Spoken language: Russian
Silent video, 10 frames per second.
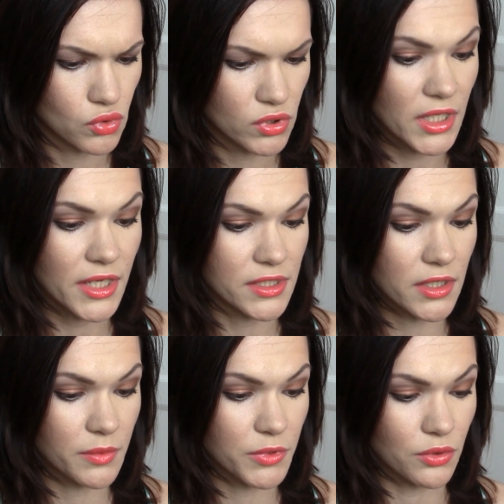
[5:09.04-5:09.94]
на
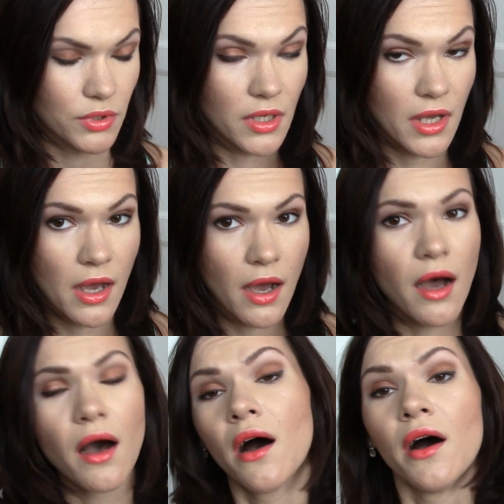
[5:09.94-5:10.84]
несколько минут.
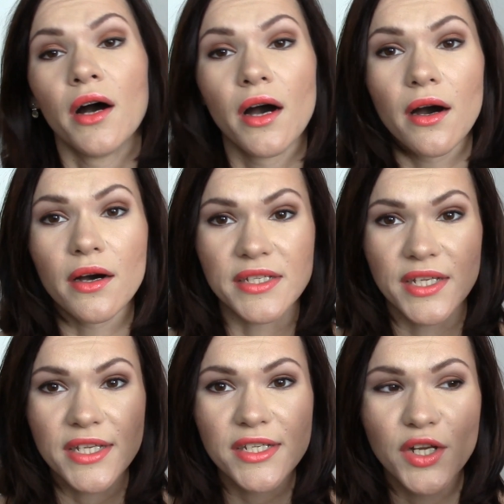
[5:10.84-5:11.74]
А, за
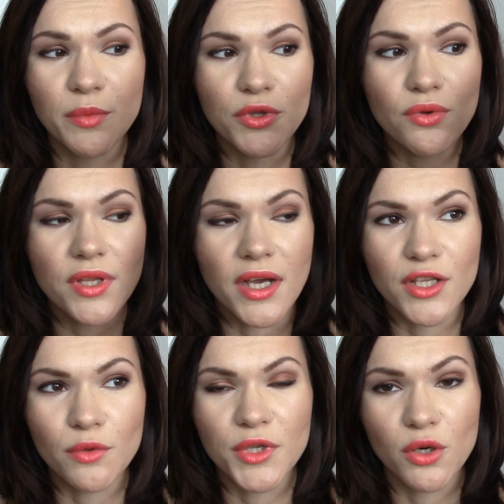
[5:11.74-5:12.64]
несколько минут
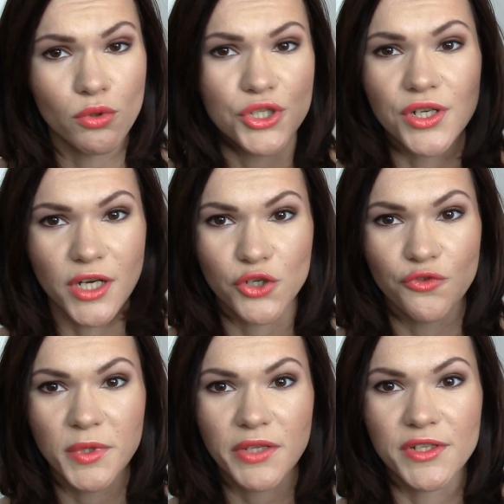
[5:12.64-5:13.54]
она у меня очень хорошо
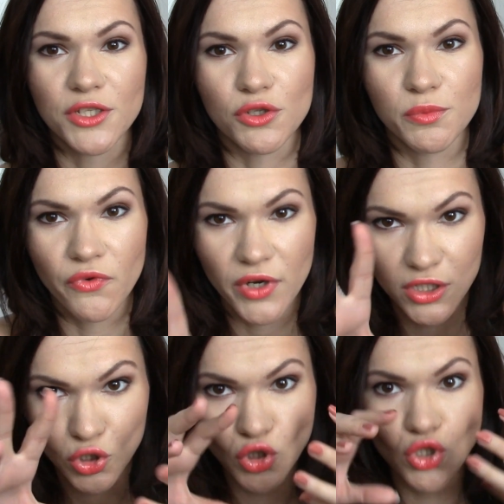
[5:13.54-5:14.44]
впитывается, то есть
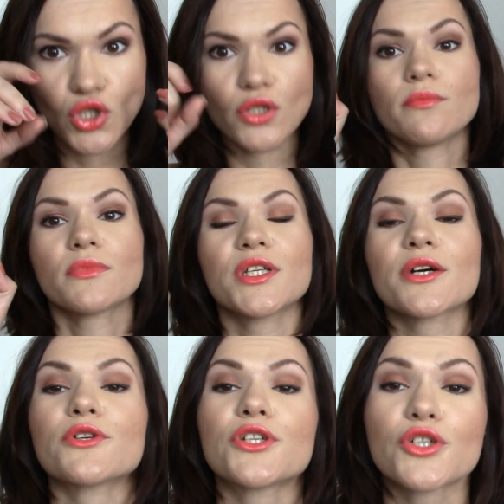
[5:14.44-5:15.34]
буквально... И
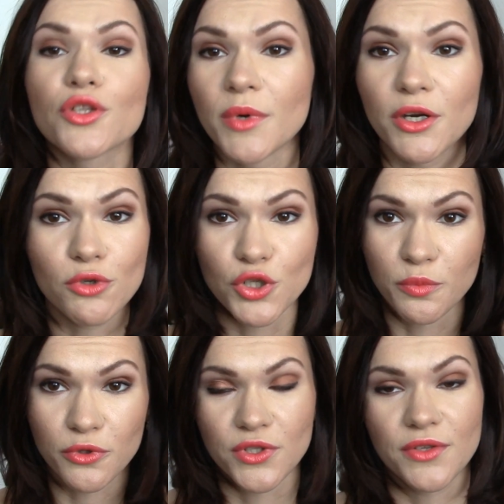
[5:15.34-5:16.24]
такое ощущение, что моя кожа ее
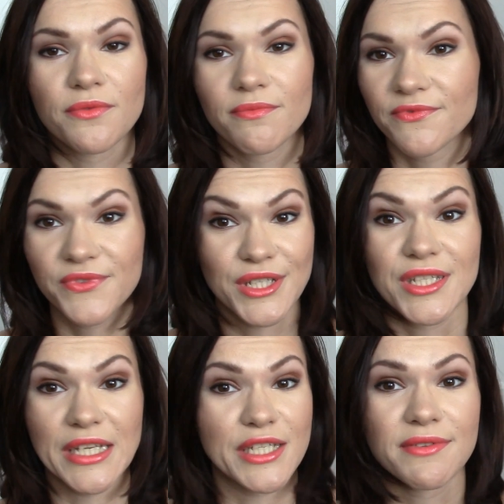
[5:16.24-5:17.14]
просто
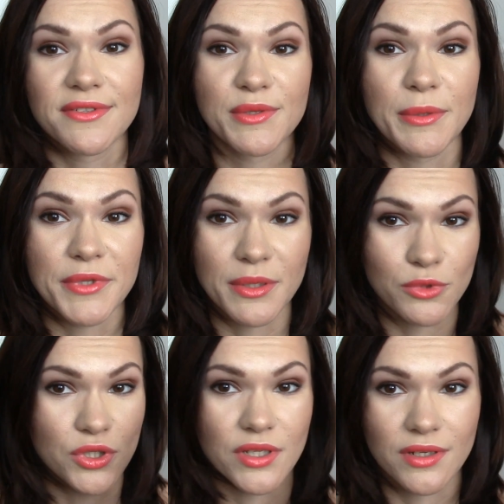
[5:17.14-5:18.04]
всасывает в себя,
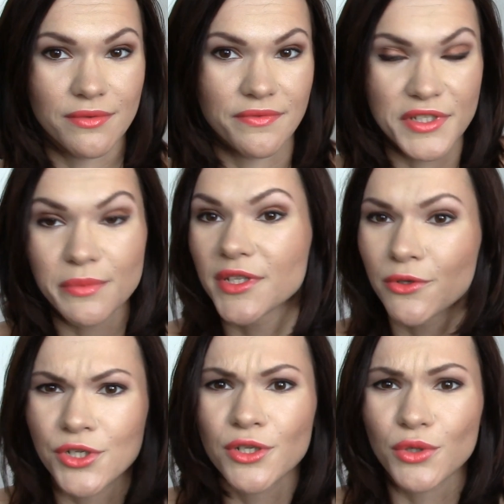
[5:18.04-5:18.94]
потому что, видимо, она
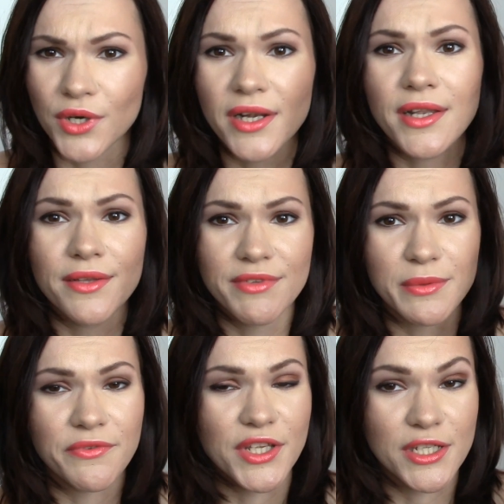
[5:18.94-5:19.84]
очень натуральная, и,
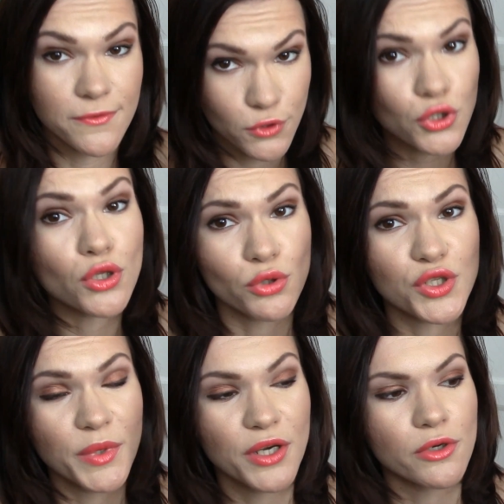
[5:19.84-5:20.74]
видимо, в ней есть все, что
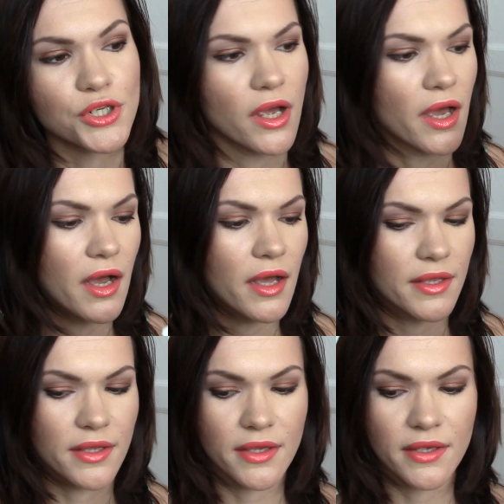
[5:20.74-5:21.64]
нужно моей коже.
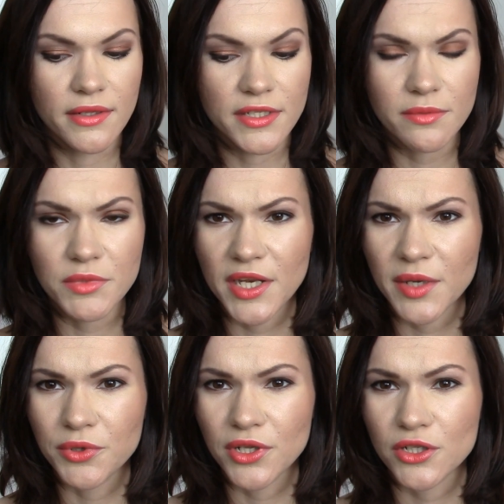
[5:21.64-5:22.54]
И на самом деле
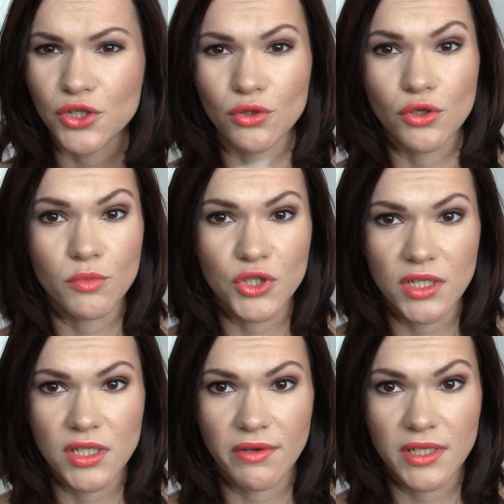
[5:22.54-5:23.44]
я поняла, что ее можно
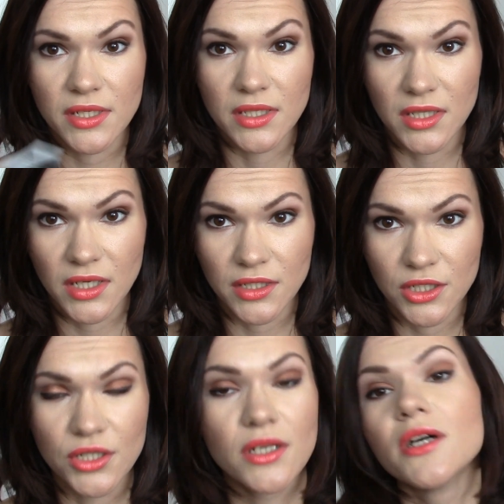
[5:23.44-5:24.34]
оставлять на
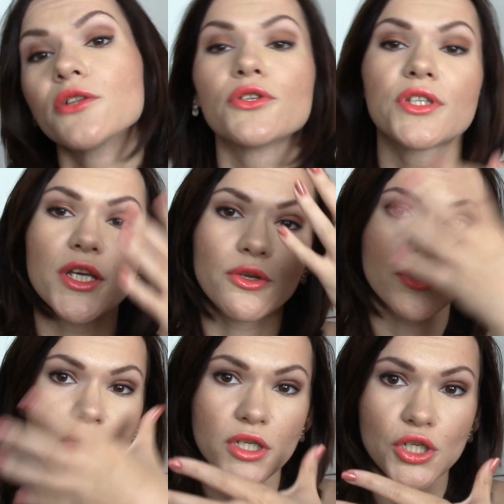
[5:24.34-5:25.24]
ночь. То есть я ее
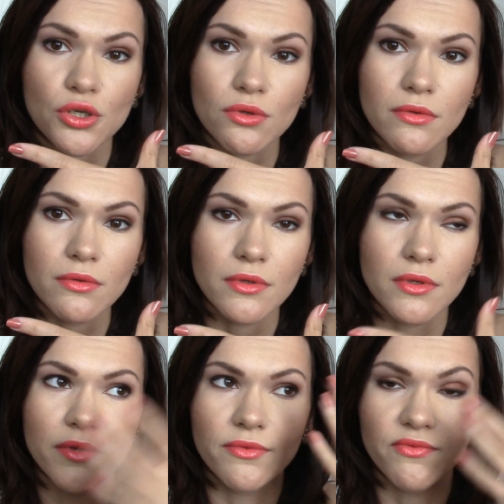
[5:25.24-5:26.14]
наношу,
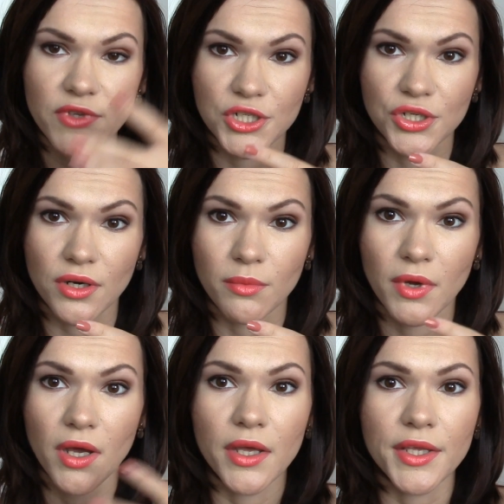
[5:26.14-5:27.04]

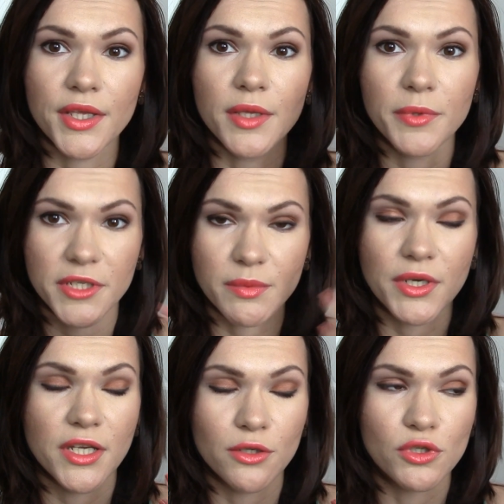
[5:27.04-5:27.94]
вечером. И перед тем,
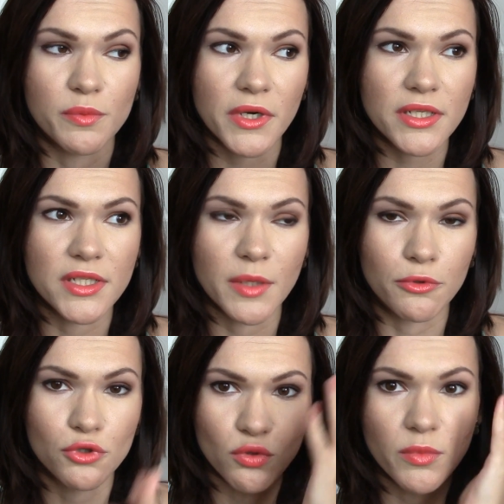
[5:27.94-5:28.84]
как я иду спать, я
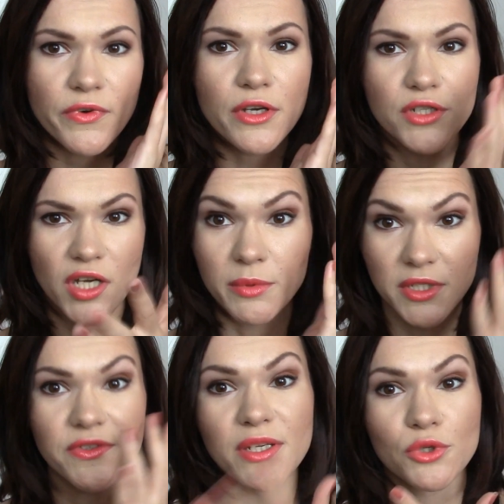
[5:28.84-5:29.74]
просто умываюсь и как бы
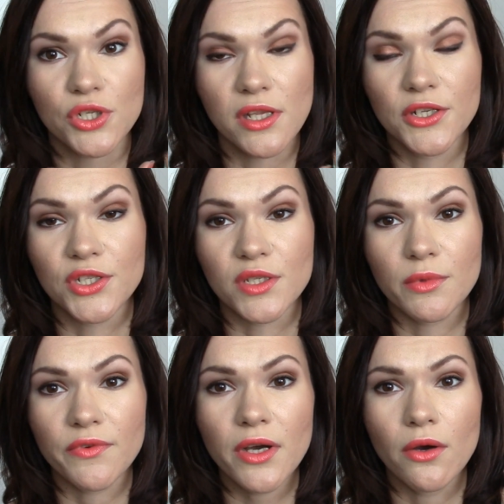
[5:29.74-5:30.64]
совсем уж излишки
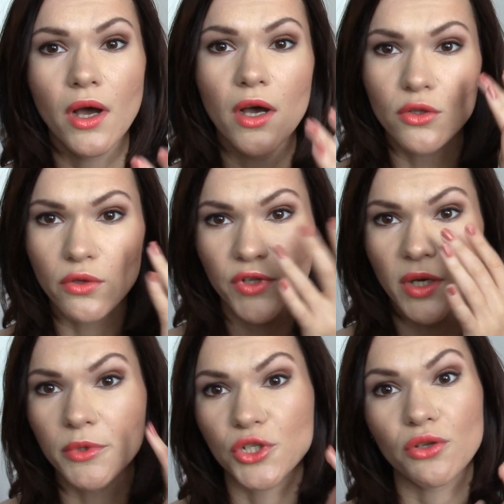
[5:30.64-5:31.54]
смываю, но вот
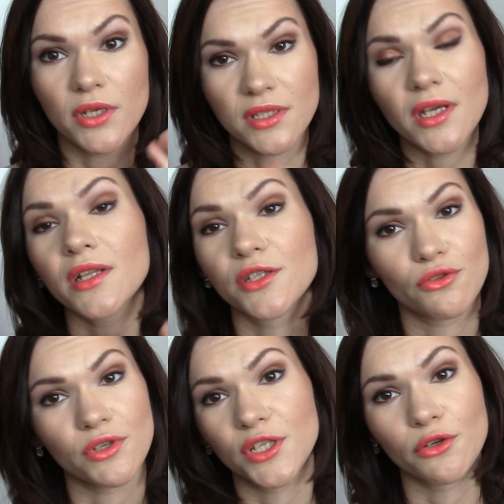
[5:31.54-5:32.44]
как бы что осталось,
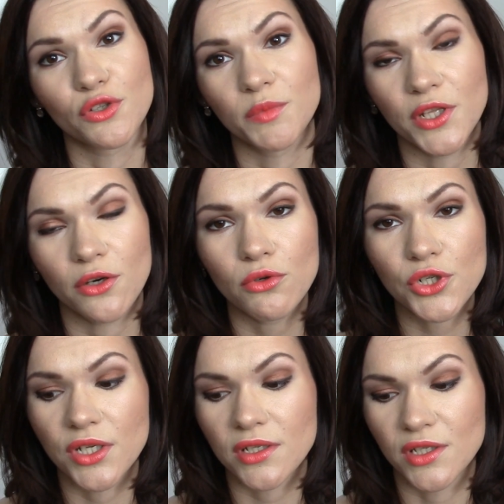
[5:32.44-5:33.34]
то остается у меня на
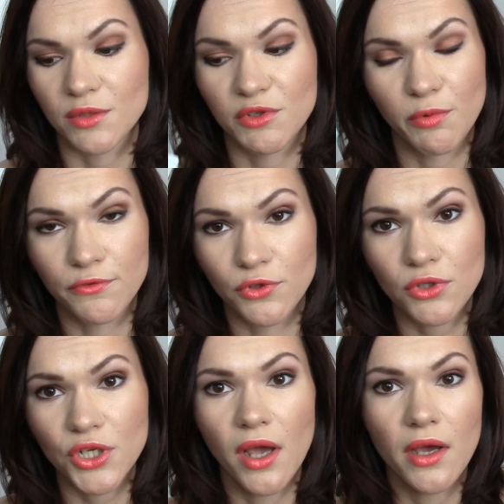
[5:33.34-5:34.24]
коже, я с этим сплю всю
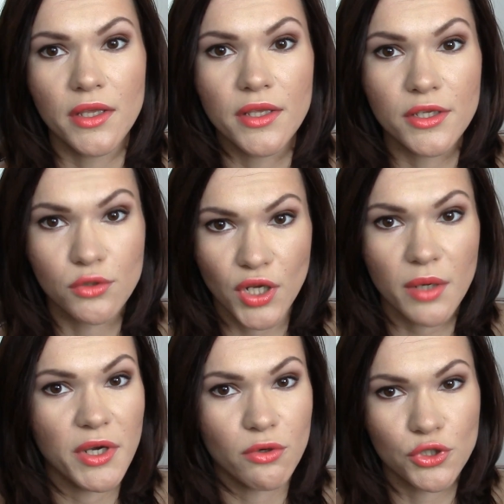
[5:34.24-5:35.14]
ночь, и с утра
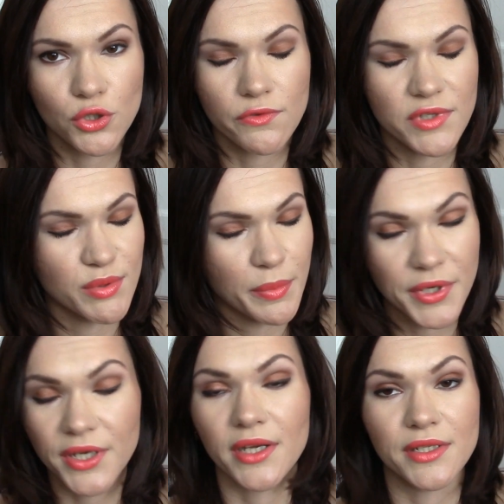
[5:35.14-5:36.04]
моя кожа чувствует себя
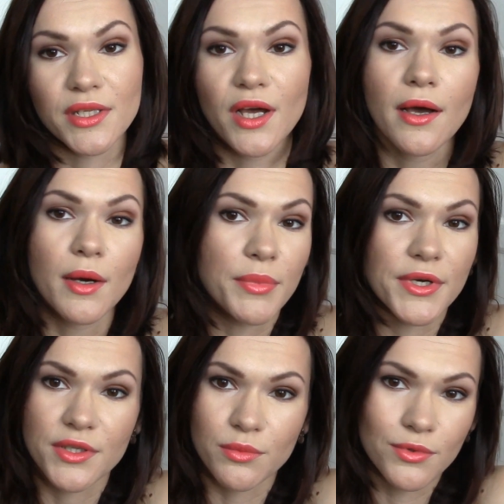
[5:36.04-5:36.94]
прекрасно.
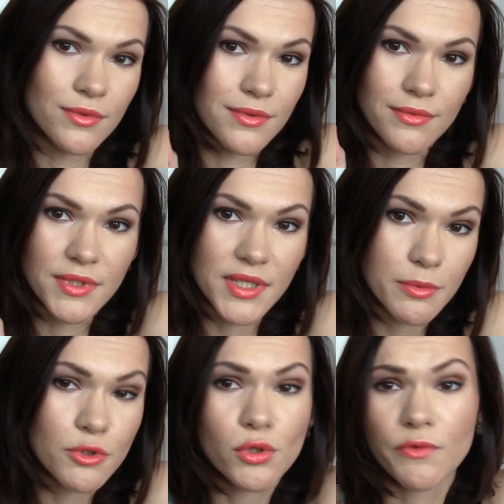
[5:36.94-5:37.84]
Поэтому я,
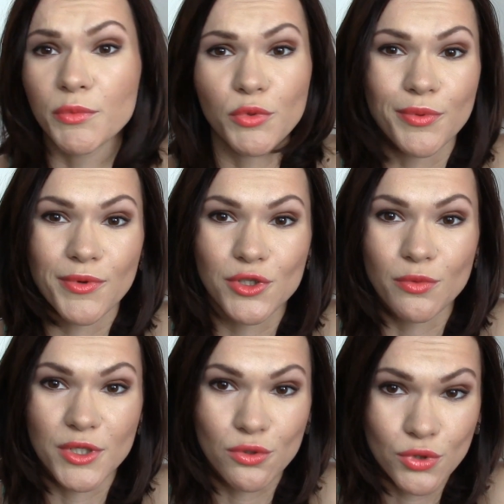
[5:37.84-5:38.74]
безусловно, буду покупать эту
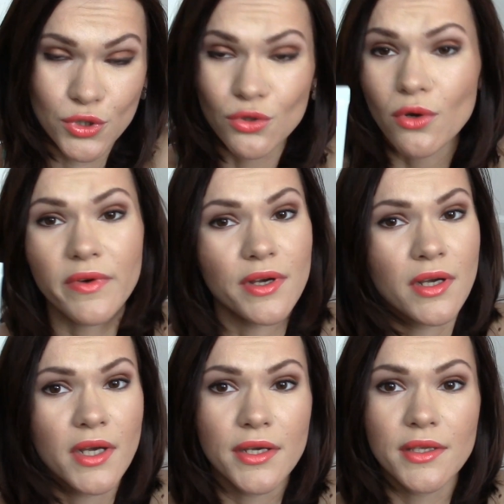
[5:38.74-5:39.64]
маску снова,
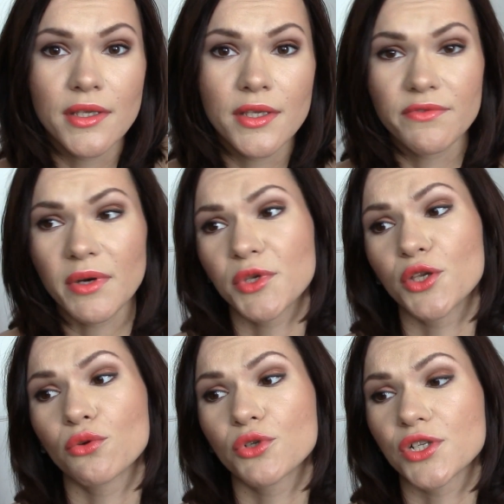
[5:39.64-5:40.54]
и вам я
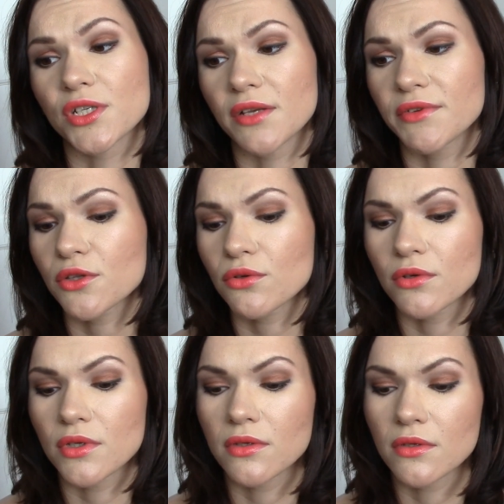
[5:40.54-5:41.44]
ее очень
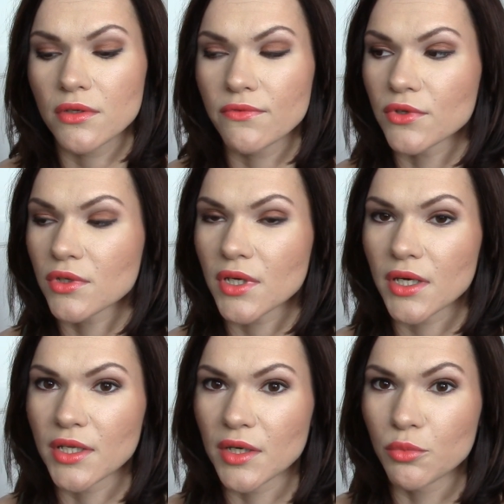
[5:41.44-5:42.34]
советую, и вот
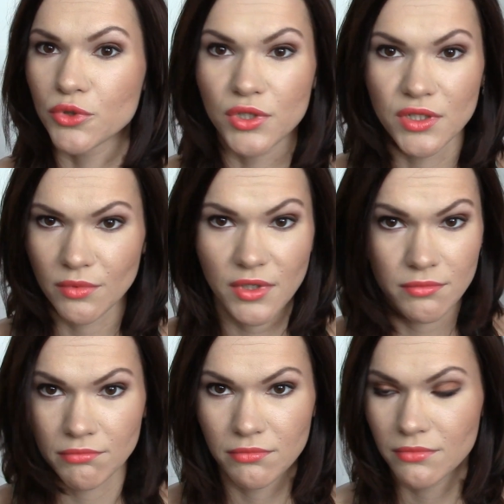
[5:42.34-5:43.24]
когда будет зима,